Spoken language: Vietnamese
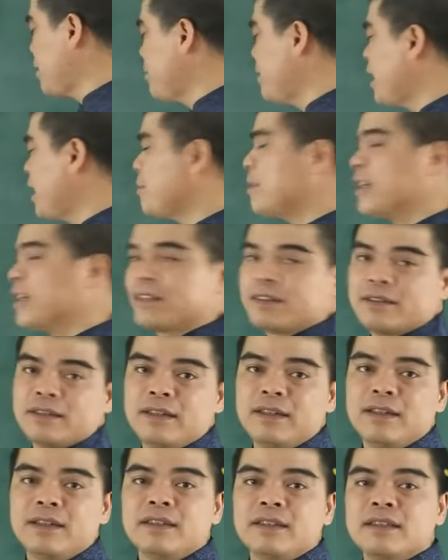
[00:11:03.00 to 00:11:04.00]
tháng 12 âm lịch
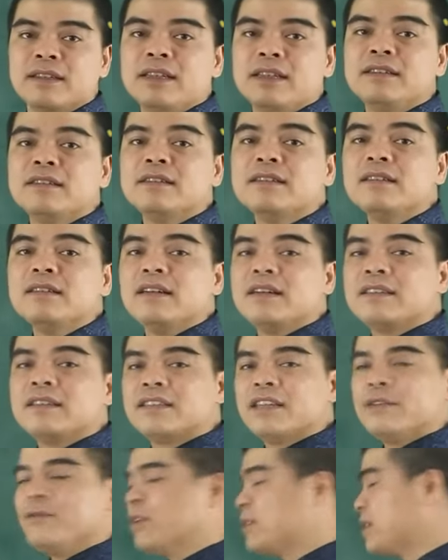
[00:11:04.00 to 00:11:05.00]
thì những người
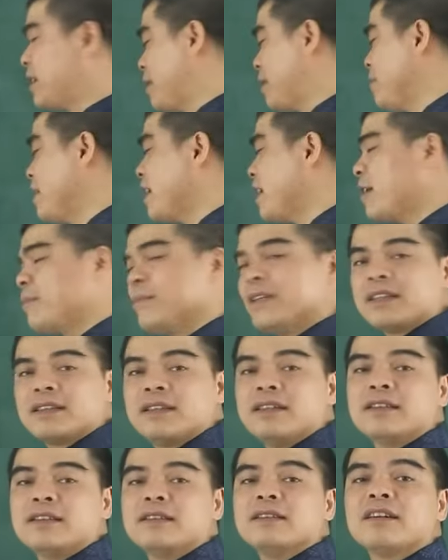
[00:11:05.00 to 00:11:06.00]
sinh vào tháng 12 âm lịch
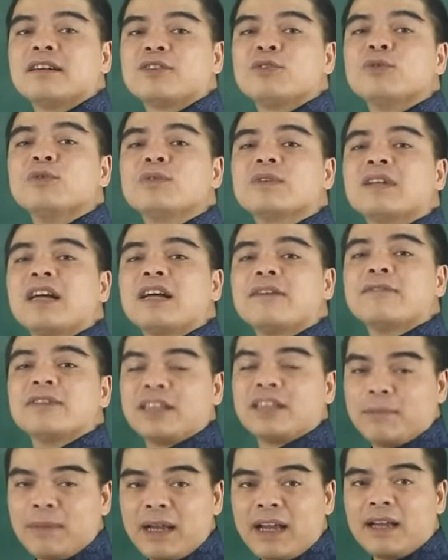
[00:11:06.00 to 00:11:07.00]
thì thường thụ thai vào
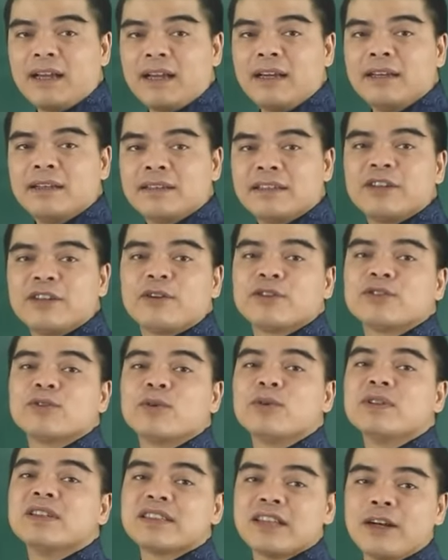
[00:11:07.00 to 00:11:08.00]
tháng 3 thì có
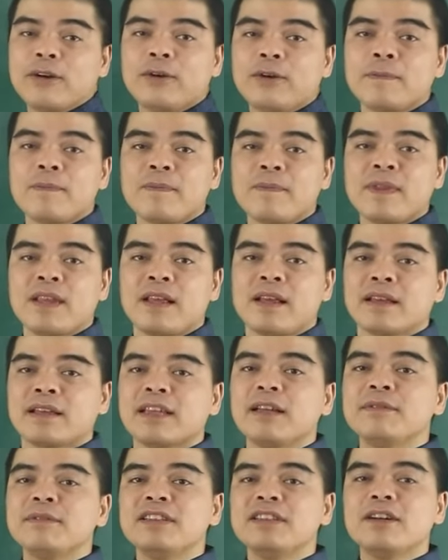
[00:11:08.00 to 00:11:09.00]
số như sau
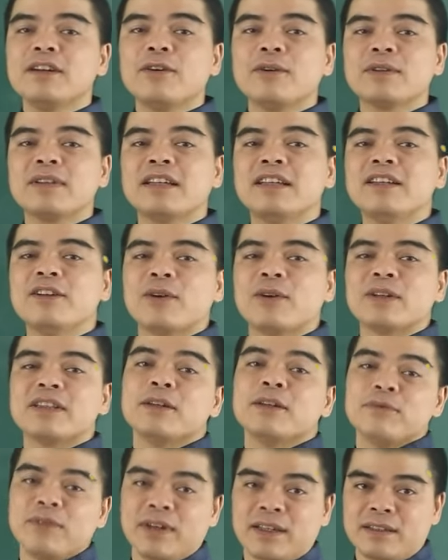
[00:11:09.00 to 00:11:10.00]
kiếp trước có tính nói
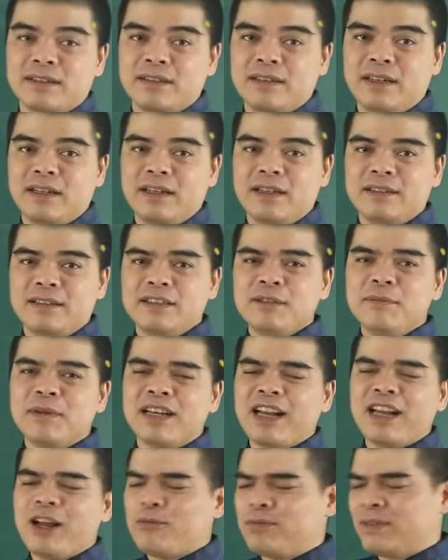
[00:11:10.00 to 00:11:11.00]
tiên Phật nhưng
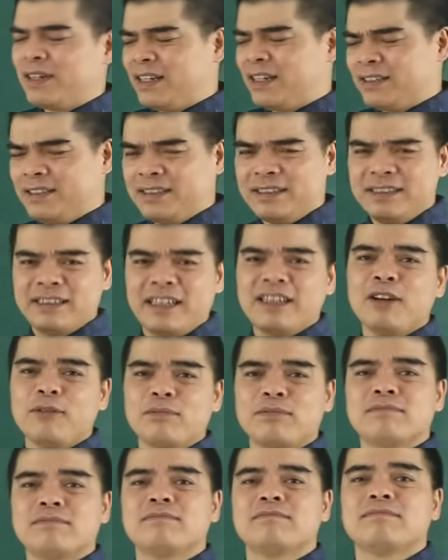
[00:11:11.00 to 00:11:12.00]
mà lòng lại rắn
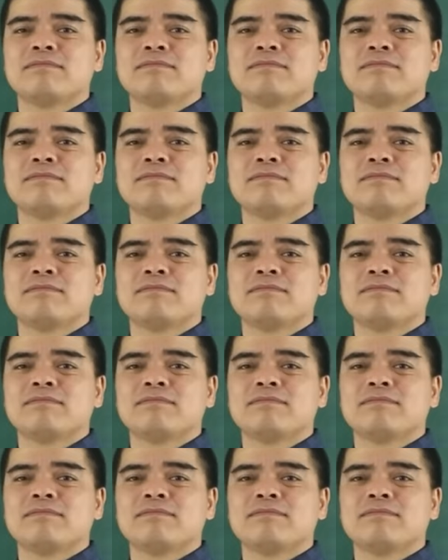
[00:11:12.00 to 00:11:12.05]
độc